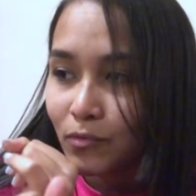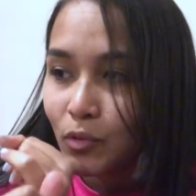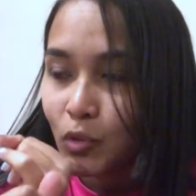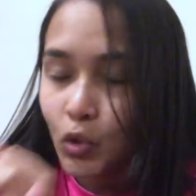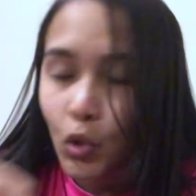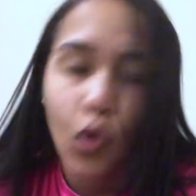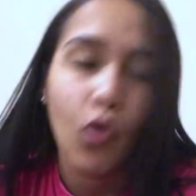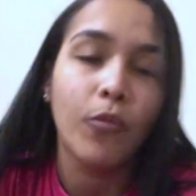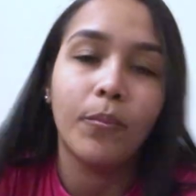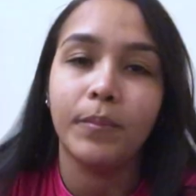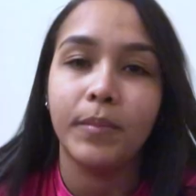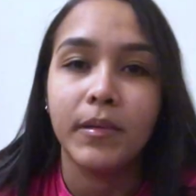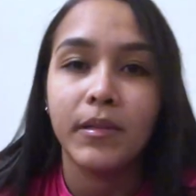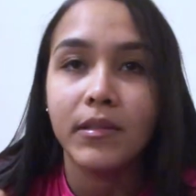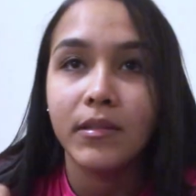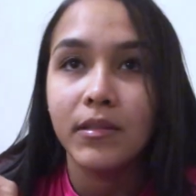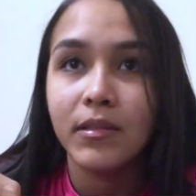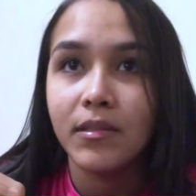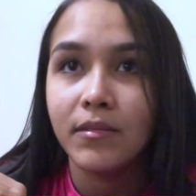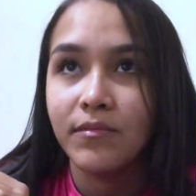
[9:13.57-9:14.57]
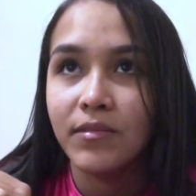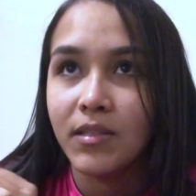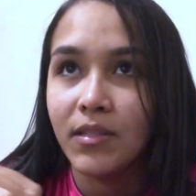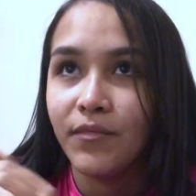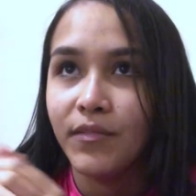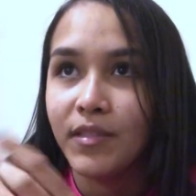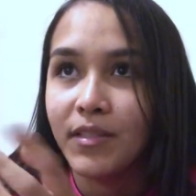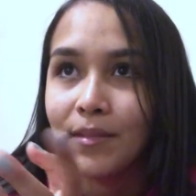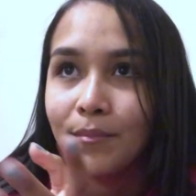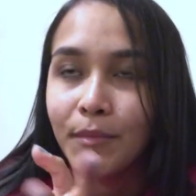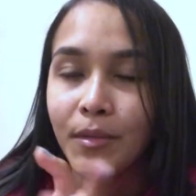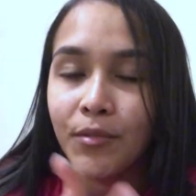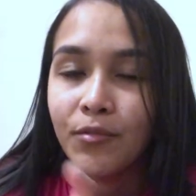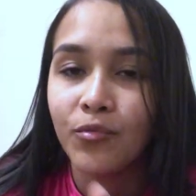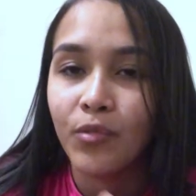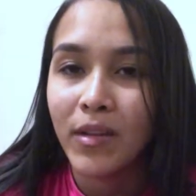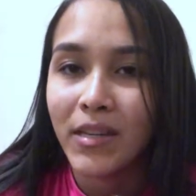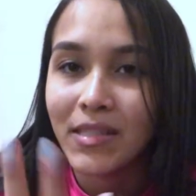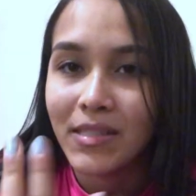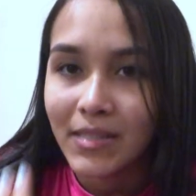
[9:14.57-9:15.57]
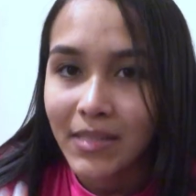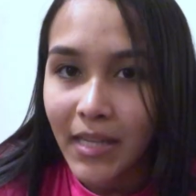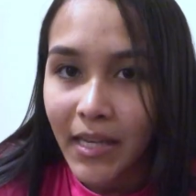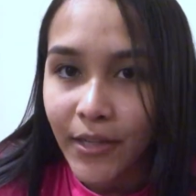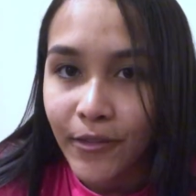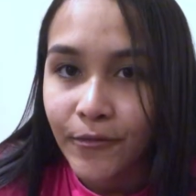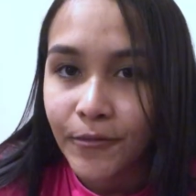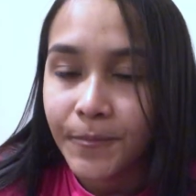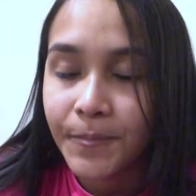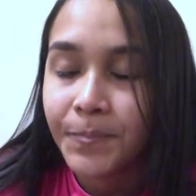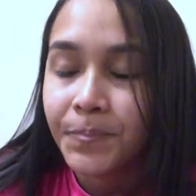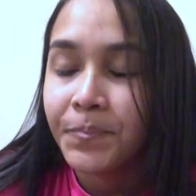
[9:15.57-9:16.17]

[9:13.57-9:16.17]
top e você fica meio com receio?